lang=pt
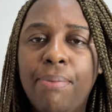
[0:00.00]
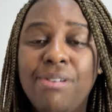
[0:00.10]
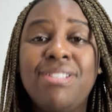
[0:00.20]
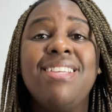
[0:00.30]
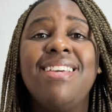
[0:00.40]

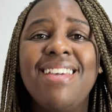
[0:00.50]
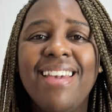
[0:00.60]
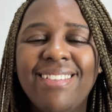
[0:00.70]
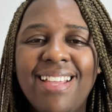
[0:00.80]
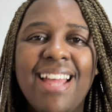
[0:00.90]
posse e
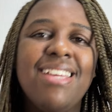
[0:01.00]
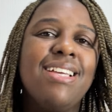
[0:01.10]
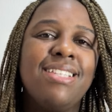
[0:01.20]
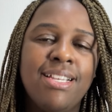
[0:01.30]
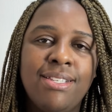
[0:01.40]
entrar em
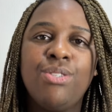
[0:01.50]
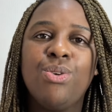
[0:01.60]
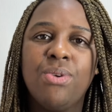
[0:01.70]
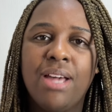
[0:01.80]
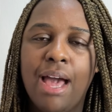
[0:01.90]

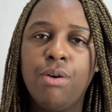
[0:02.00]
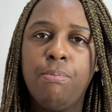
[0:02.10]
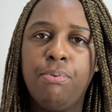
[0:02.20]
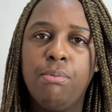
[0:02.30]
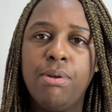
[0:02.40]
exercício no cargo
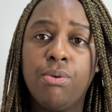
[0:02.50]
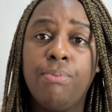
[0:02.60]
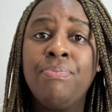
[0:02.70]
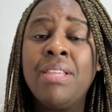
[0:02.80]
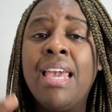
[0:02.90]

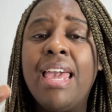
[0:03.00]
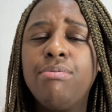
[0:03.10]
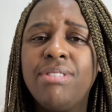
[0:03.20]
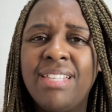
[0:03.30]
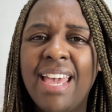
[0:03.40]
público.
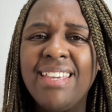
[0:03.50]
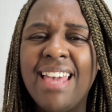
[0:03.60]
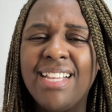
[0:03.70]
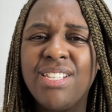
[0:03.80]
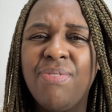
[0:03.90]
Eu sei que
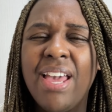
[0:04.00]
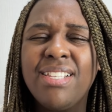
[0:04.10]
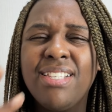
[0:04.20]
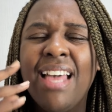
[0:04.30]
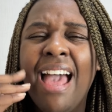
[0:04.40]
às
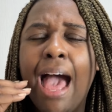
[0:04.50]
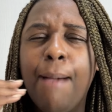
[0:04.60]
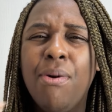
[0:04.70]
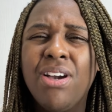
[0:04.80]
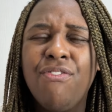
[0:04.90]
vezes a
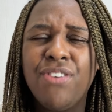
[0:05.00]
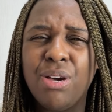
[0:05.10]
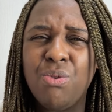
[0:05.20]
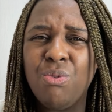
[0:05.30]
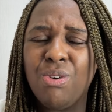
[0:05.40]
boca fica
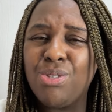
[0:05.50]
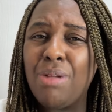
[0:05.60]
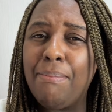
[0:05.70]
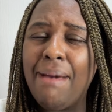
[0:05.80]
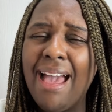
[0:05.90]
com um gosto
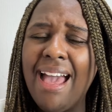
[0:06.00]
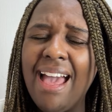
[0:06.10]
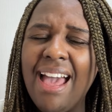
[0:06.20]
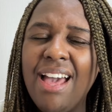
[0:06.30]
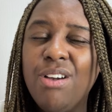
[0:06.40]

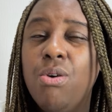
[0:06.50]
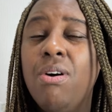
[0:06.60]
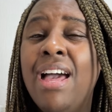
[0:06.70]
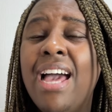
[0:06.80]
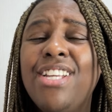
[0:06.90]

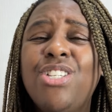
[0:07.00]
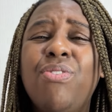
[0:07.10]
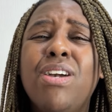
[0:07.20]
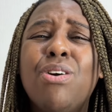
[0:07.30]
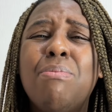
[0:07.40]
amargo, a gente
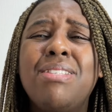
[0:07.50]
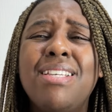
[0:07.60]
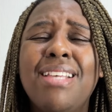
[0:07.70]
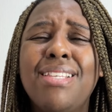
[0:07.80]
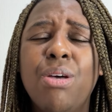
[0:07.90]
fica com uma
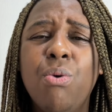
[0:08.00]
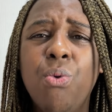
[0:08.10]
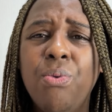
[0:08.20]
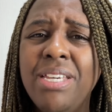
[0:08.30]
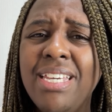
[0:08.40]
sensação
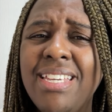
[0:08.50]
ruim,